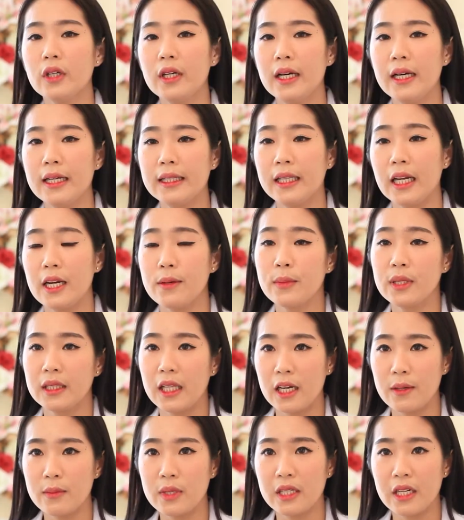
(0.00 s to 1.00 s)
uh,
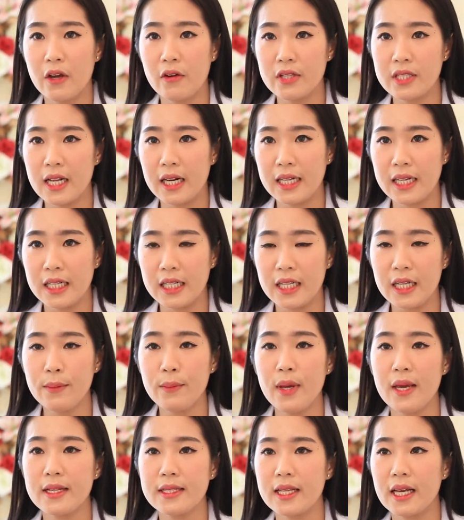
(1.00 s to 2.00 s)
treatment-treatment neocell ini
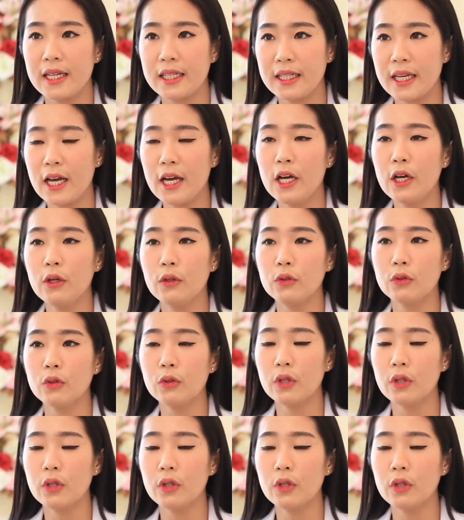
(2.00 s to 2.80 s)
biasanya untuk